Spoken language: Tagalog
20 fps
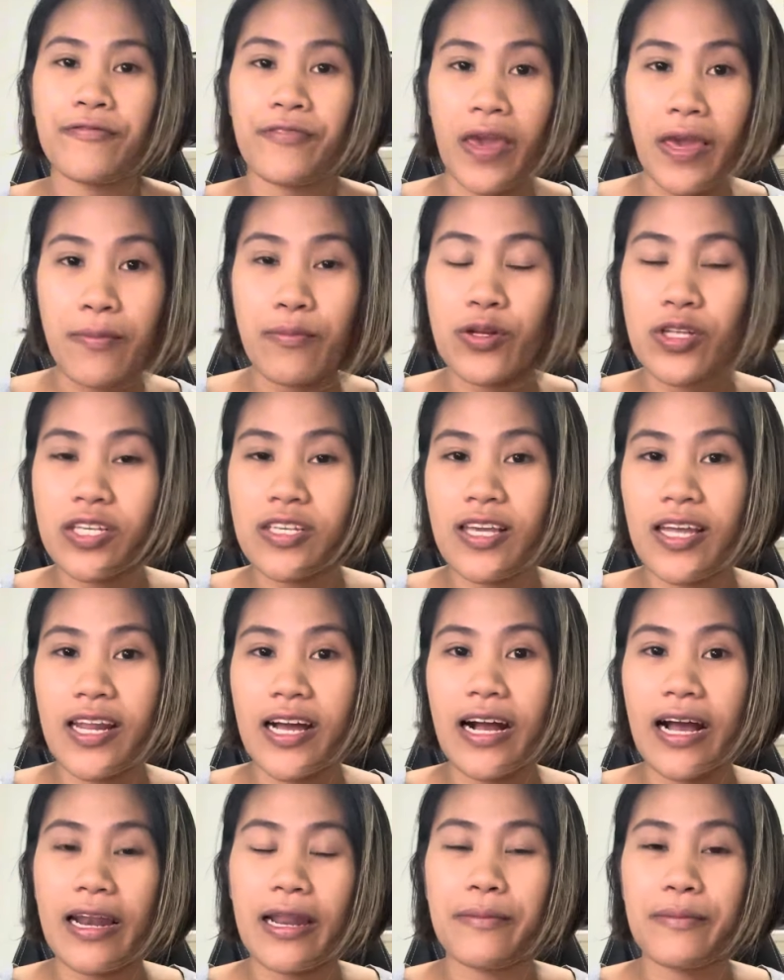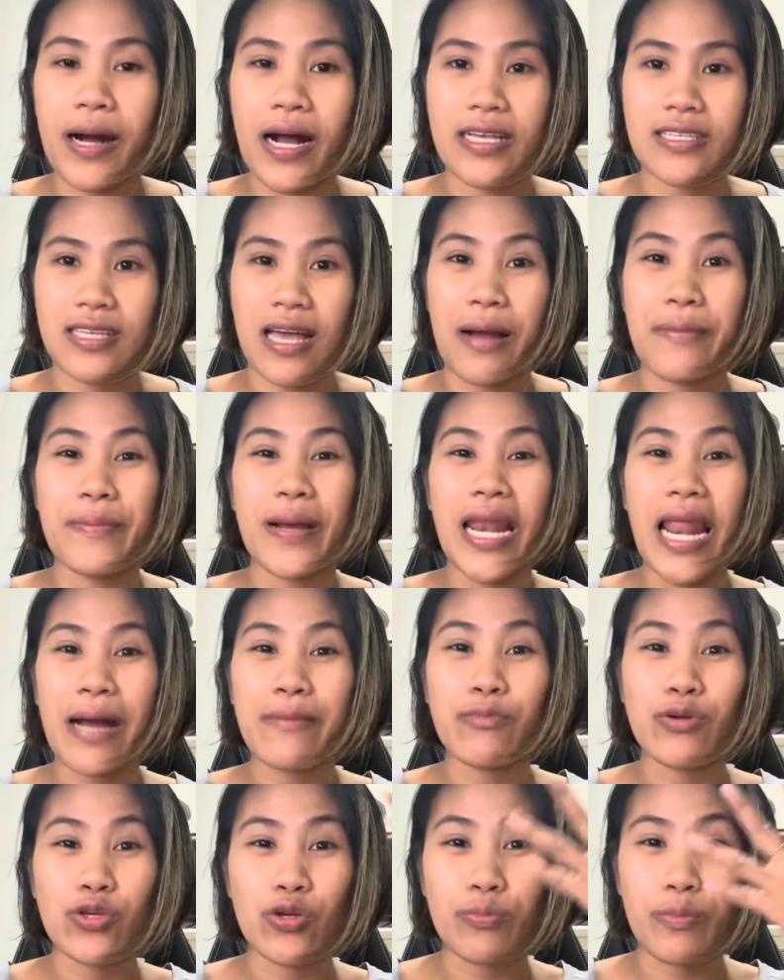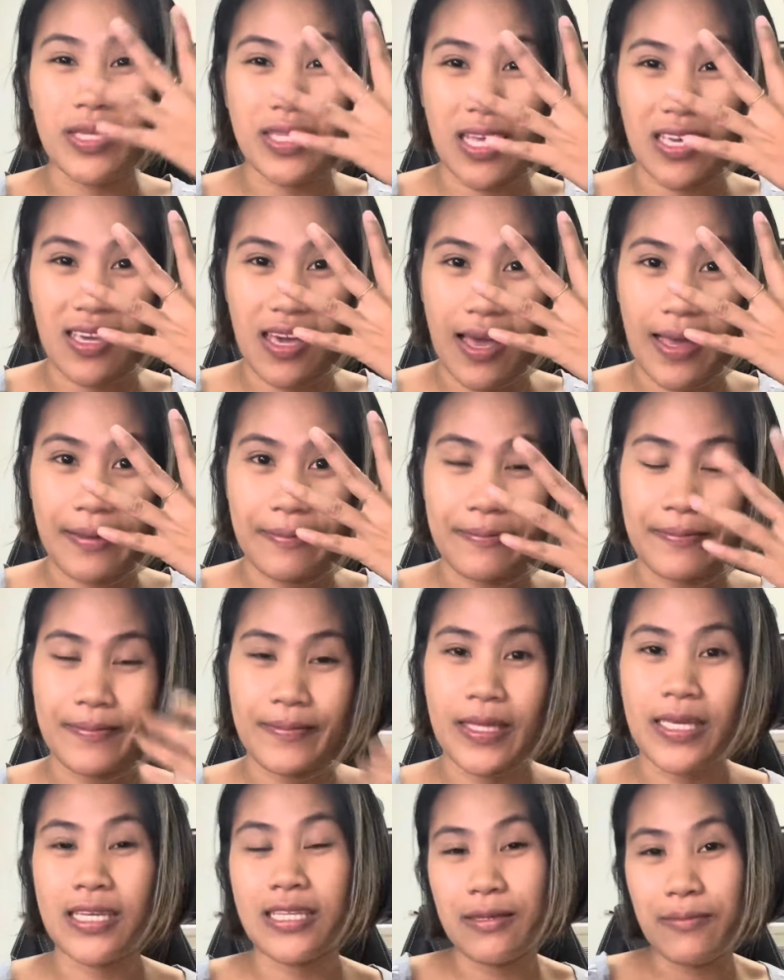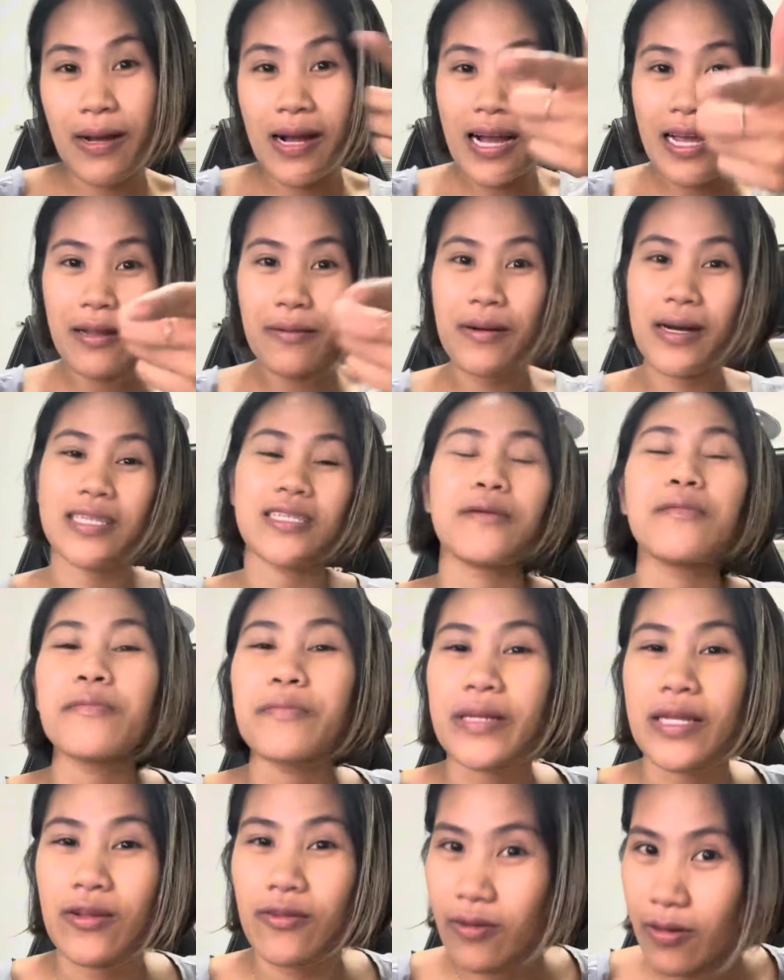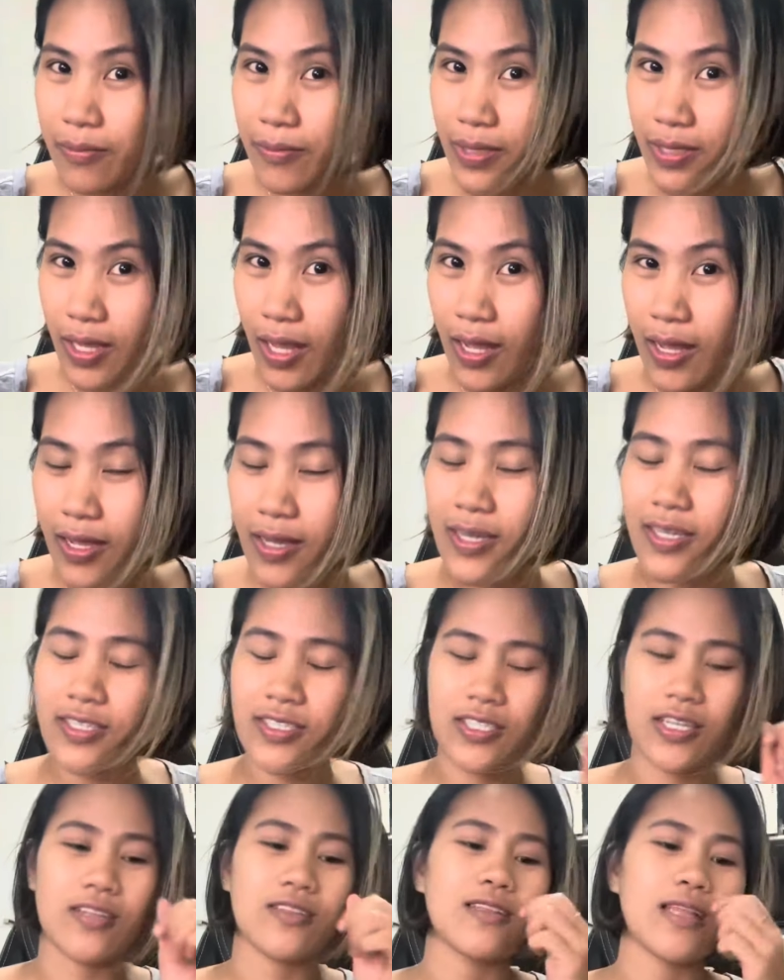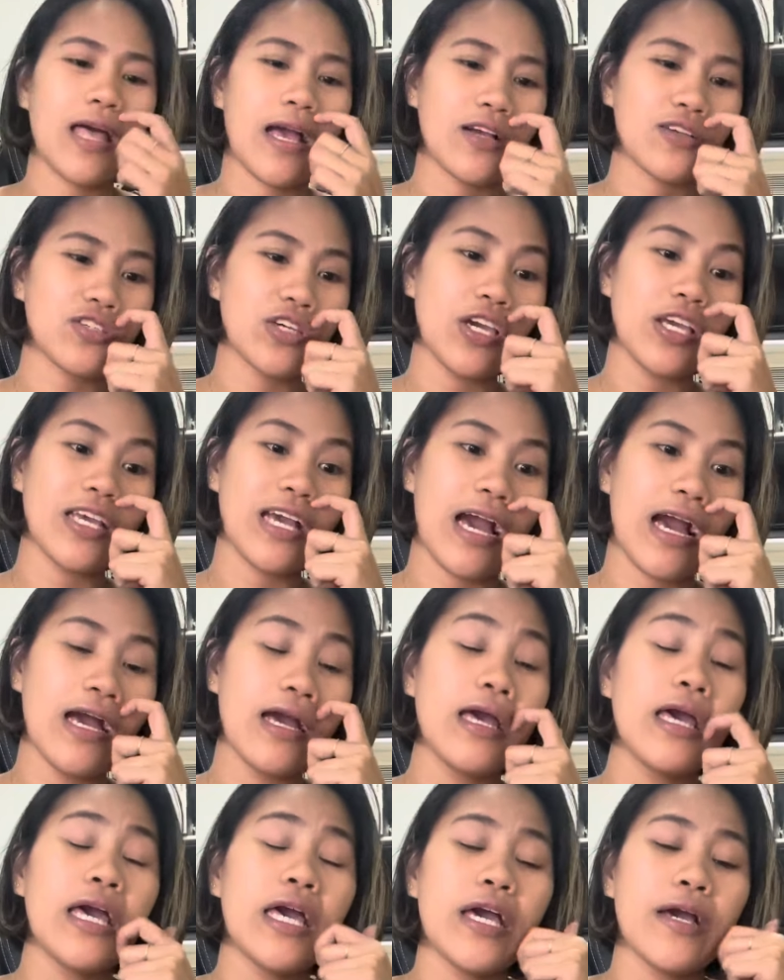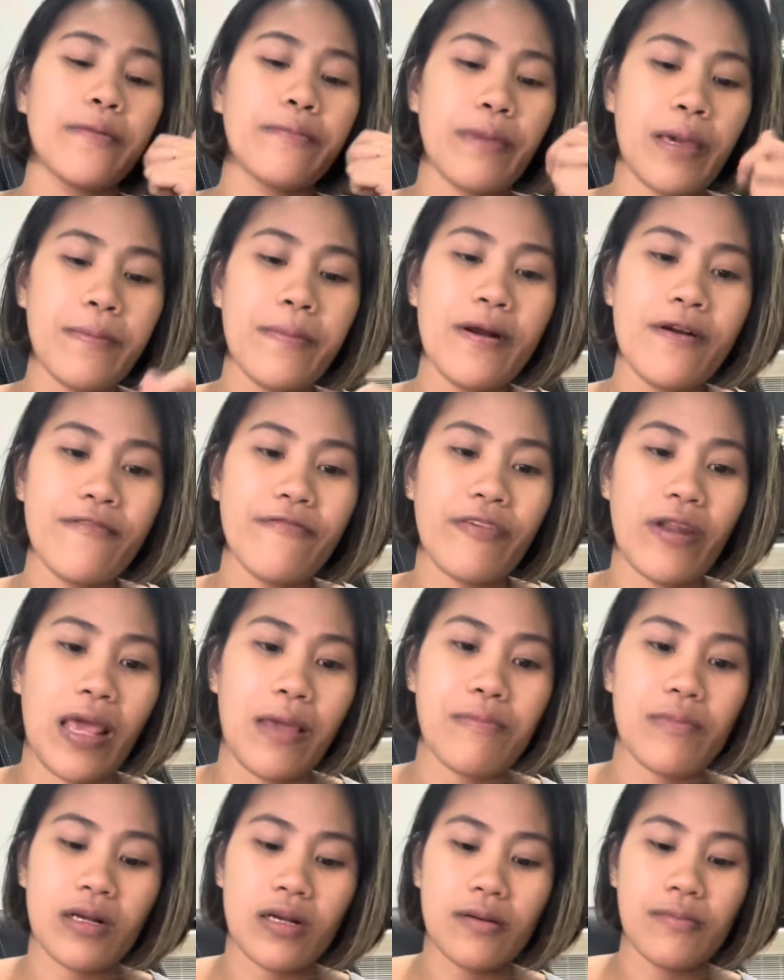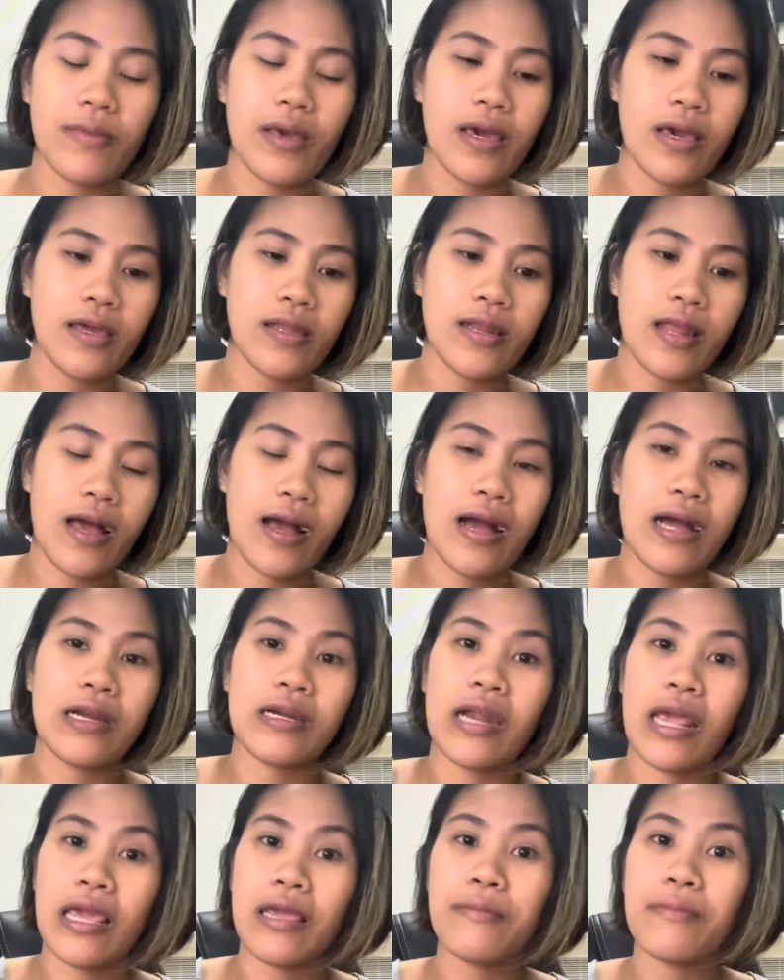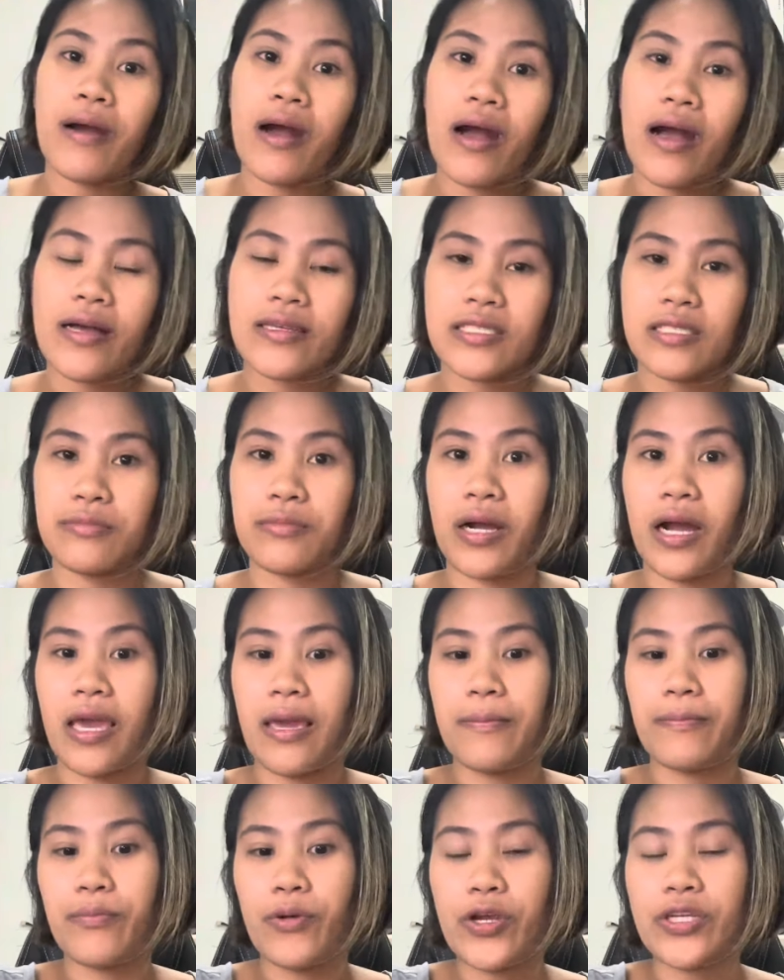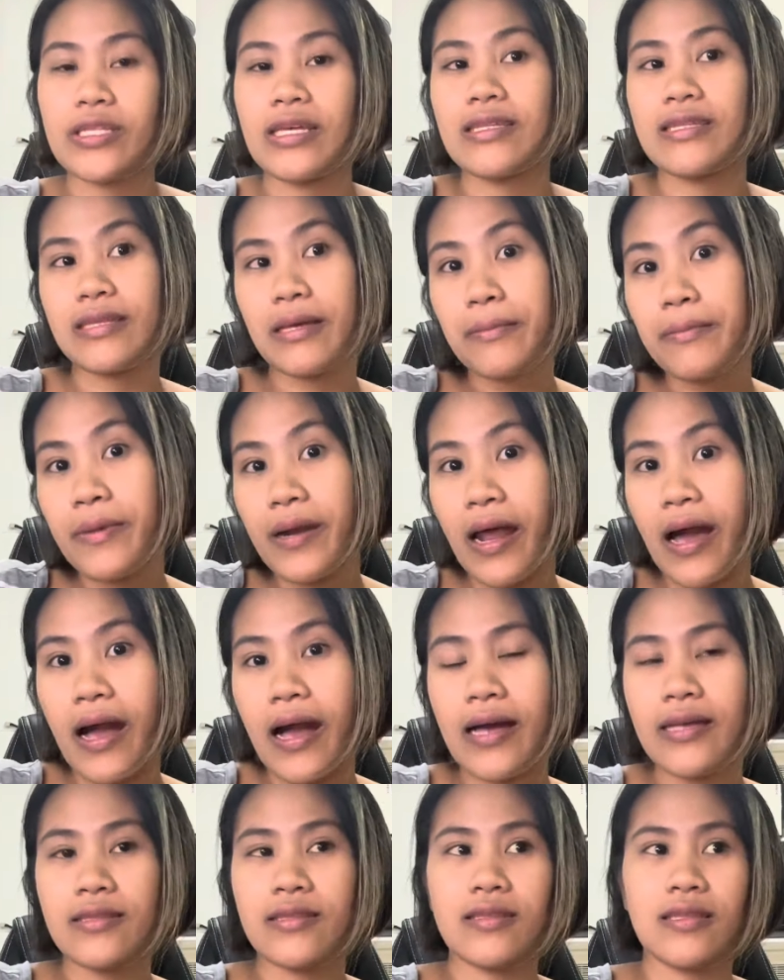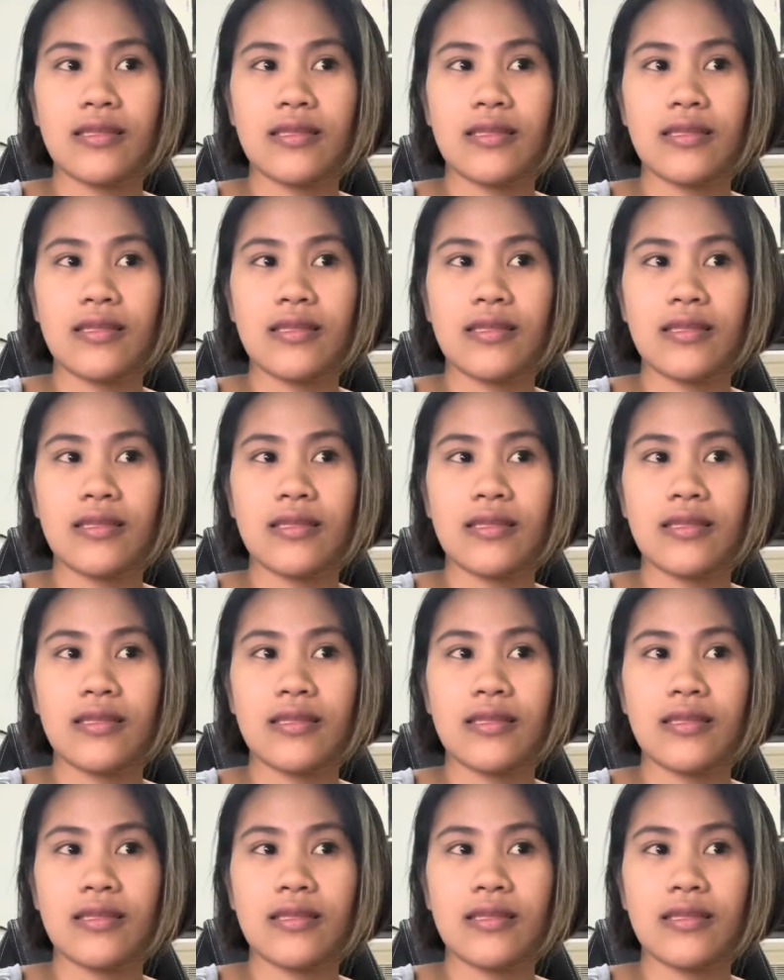favorite niya ng kalabasa, malabo yung mata niya. Di ba ang kalabasa kung panino ng mata? Charot lang. So yun nga, may mga frame kami na Ray-Bans, mga imported na brand.